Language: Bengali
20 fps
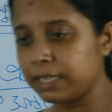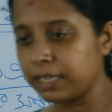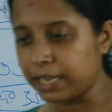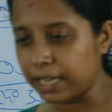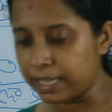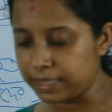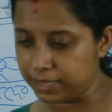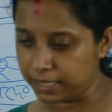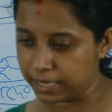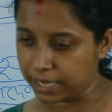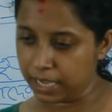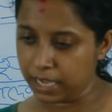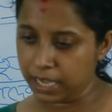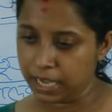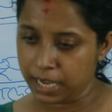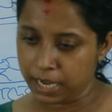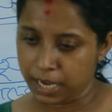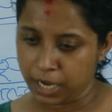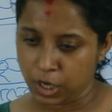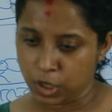ক্ষেত্রে
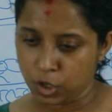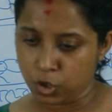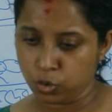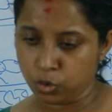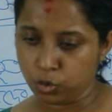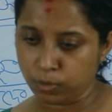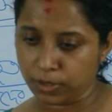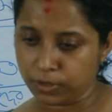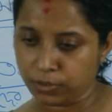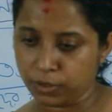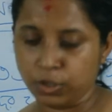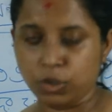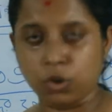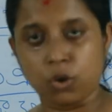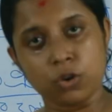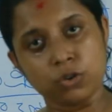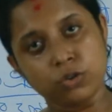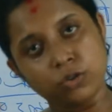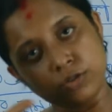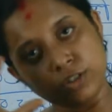শুধুমাত্র
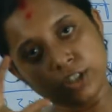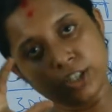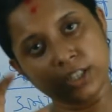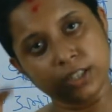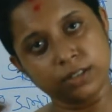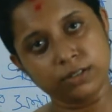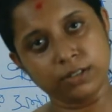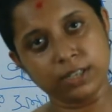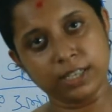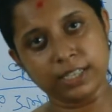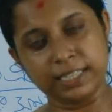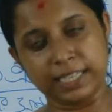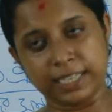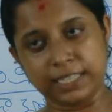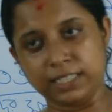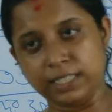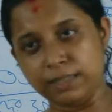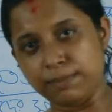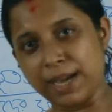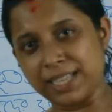নর্থ দৃষ্টান্তটাই
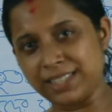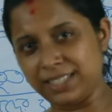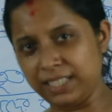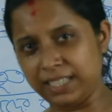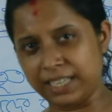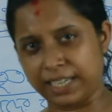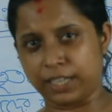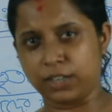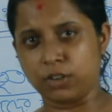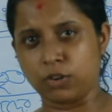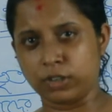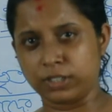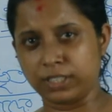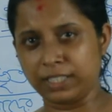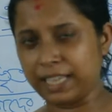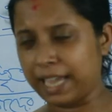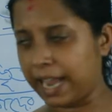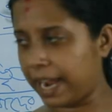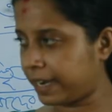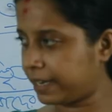দেখছি ব্যতিরেক
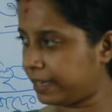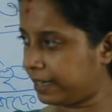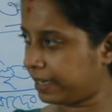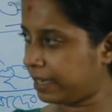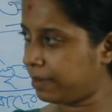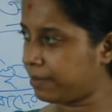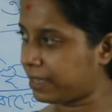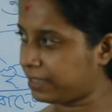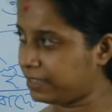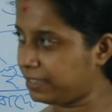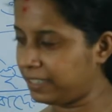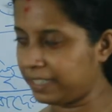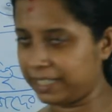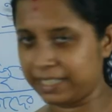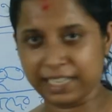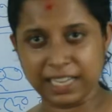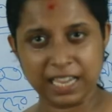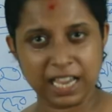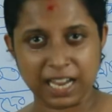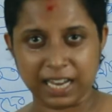অর্থাৎ একটাকে ব্যতি
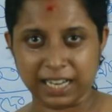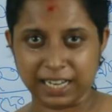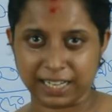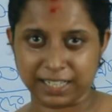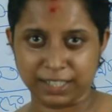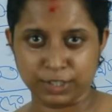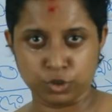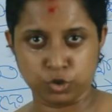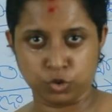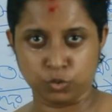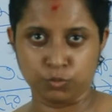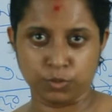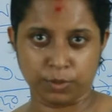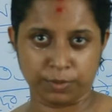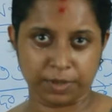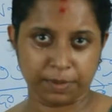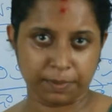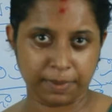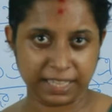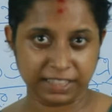রেখে আর একটা সম্ভব
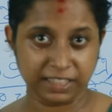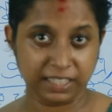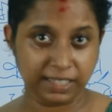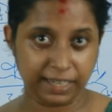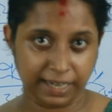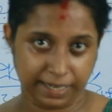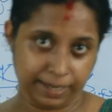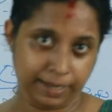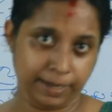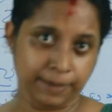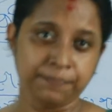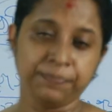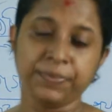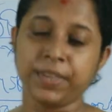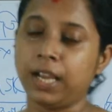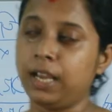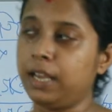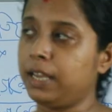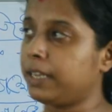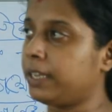না ব্যতিরেক
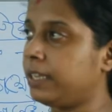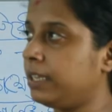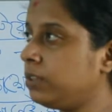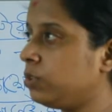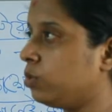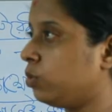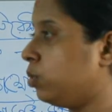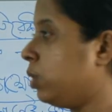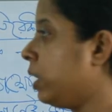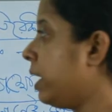কিন্তু